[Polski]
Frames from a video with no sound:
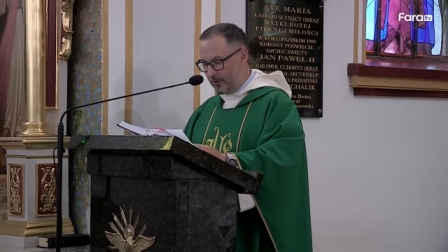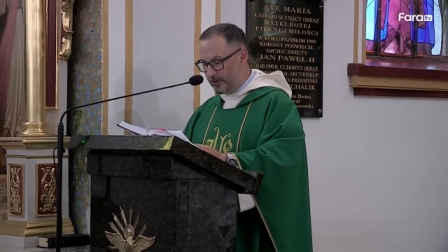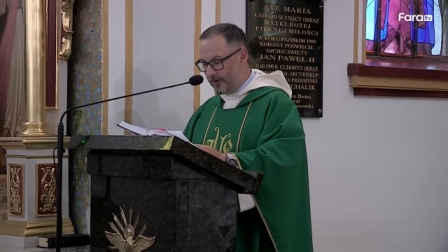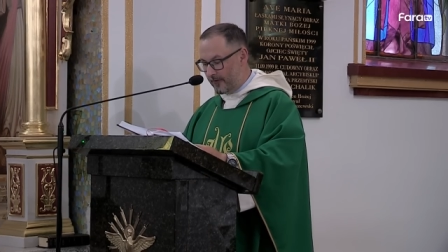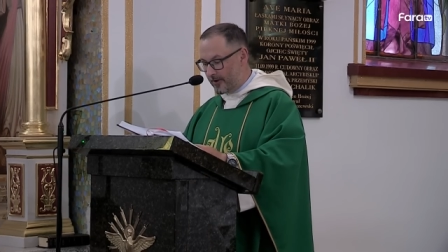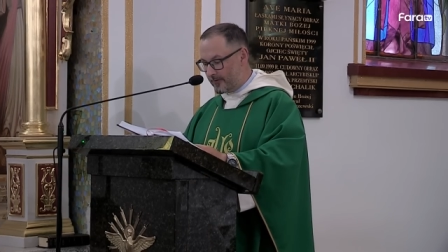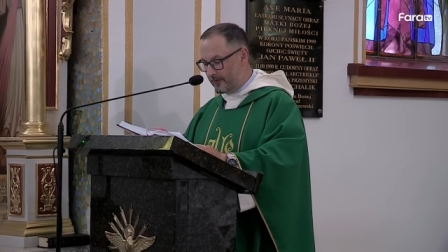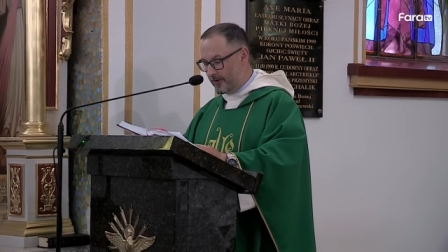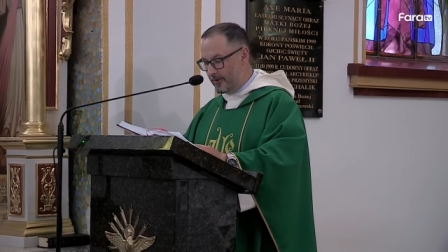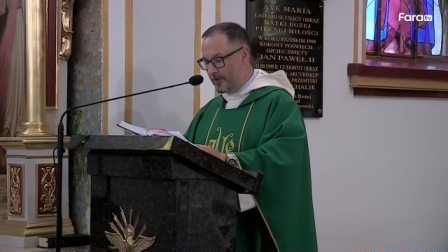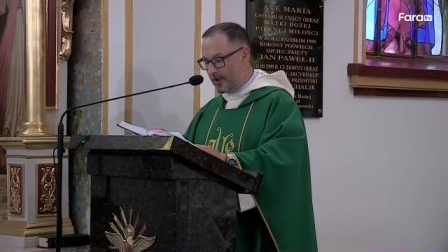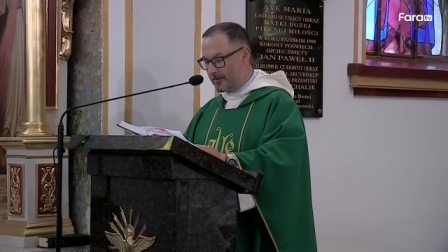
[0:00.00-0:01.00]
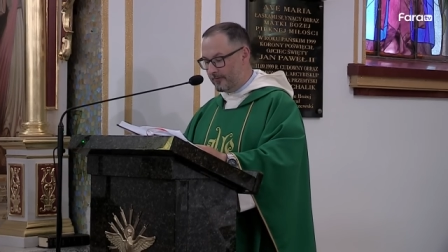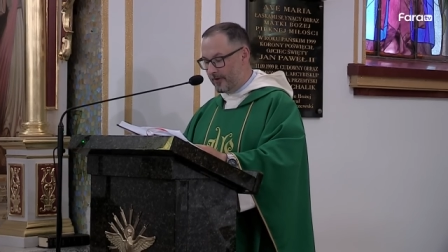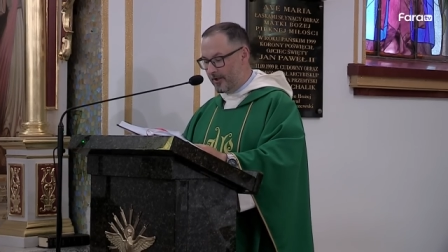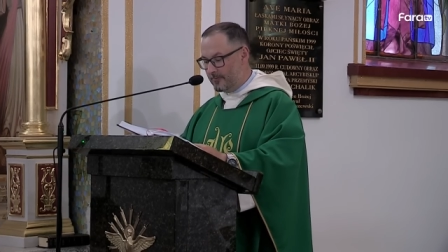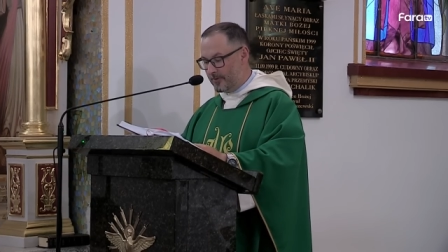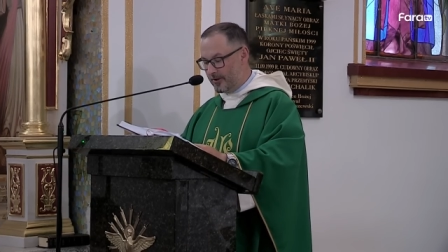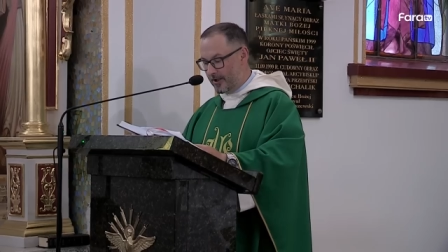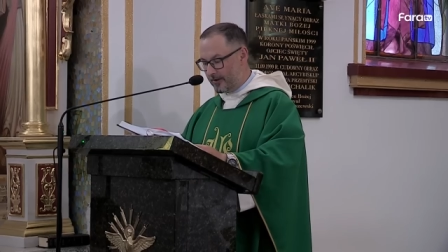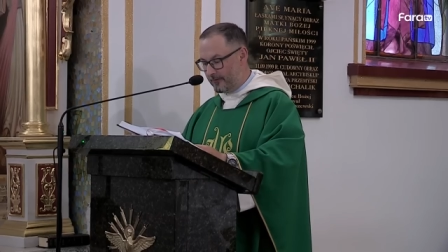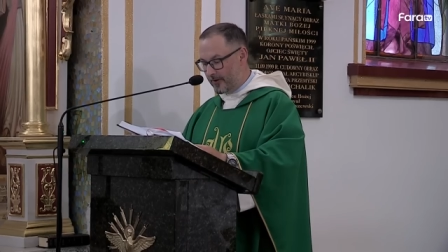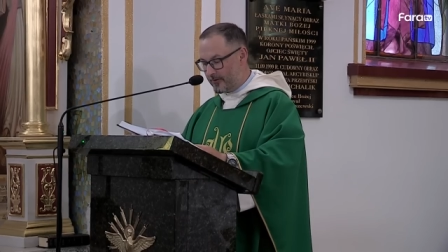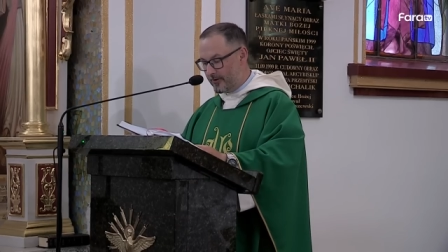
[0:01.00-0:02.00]
ponieważ w Nim, jak wiemy,
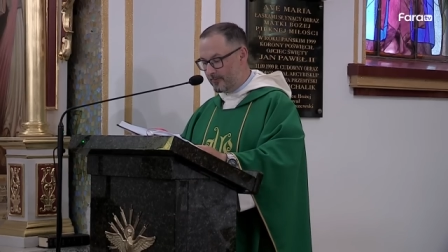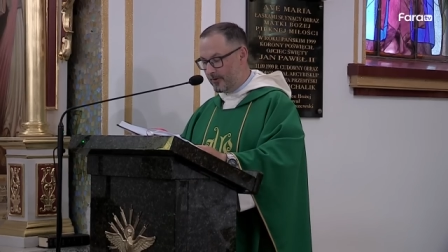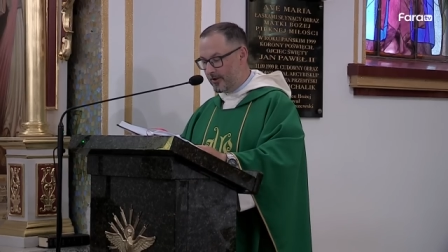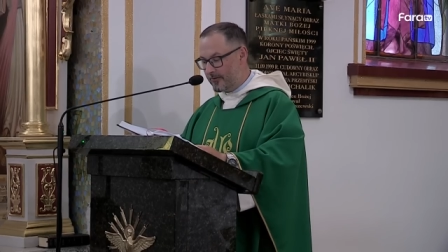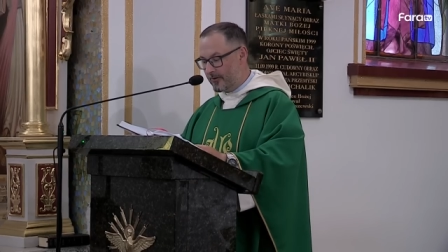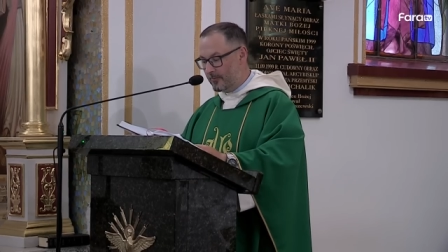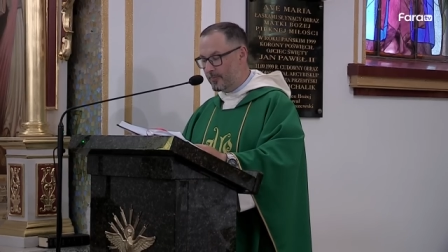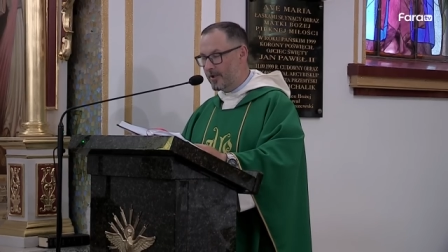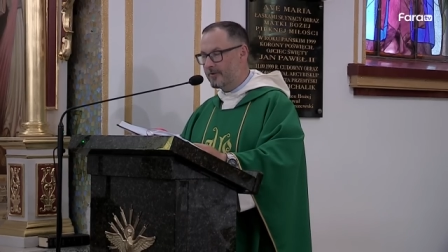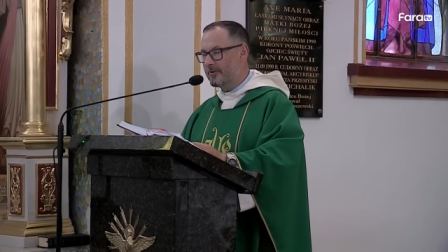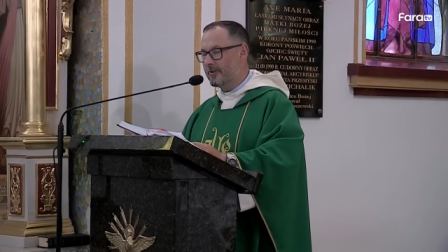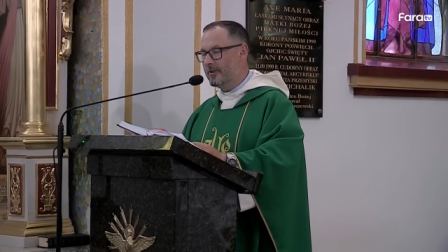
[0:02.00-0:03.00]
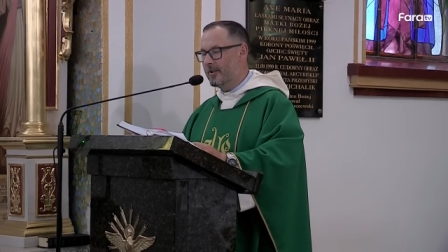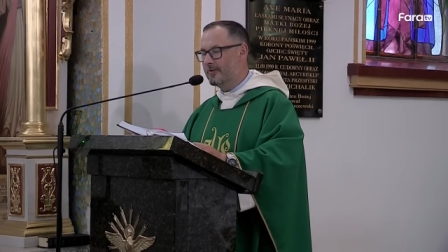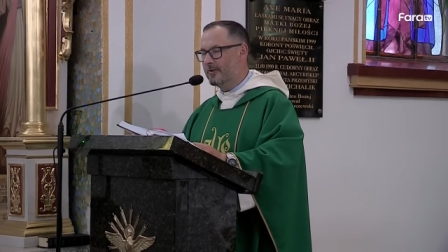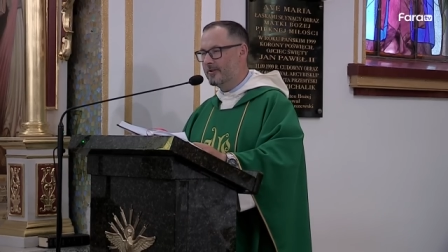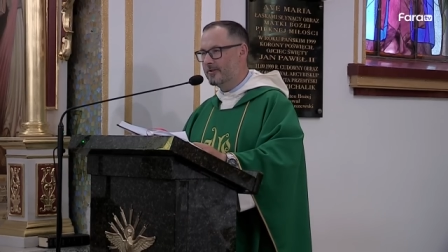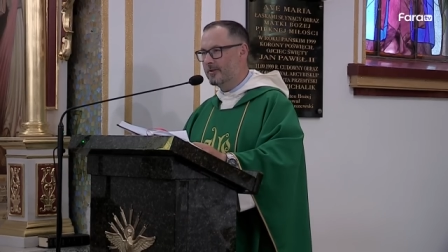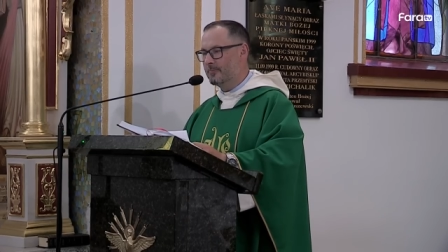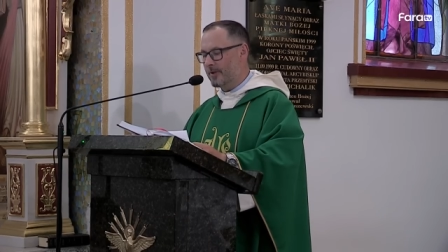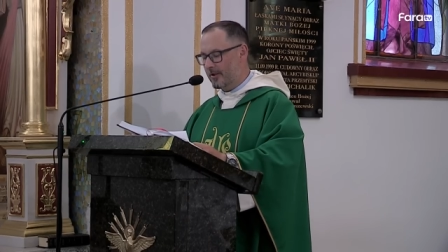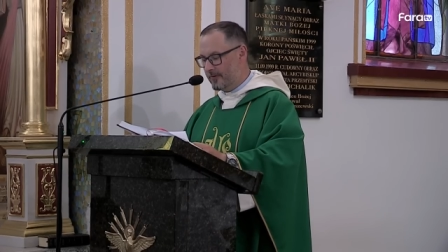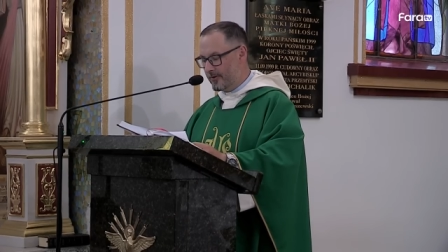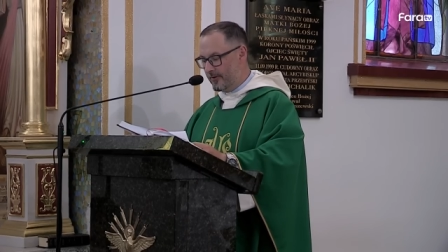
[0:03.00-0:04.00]
jak wierzymy, jest obecny jedyny
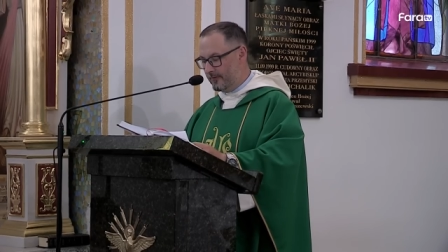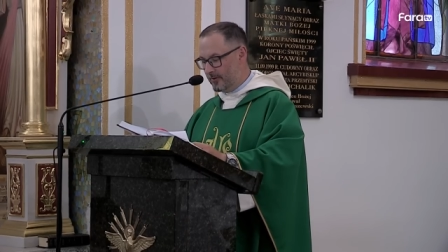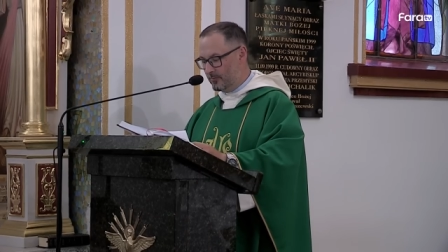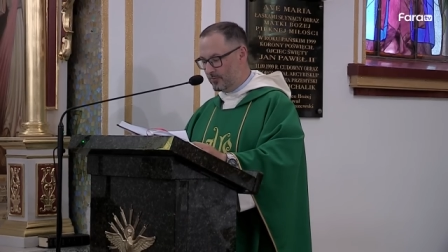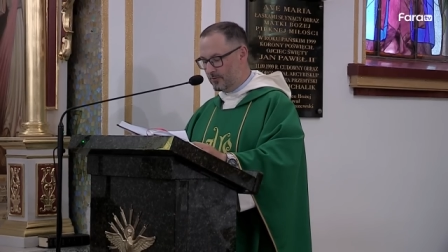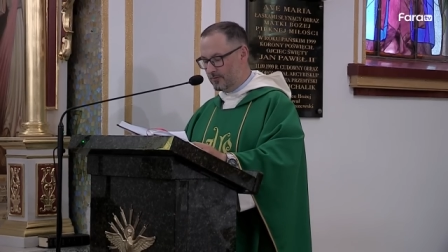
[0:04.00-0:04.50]
prawdziwy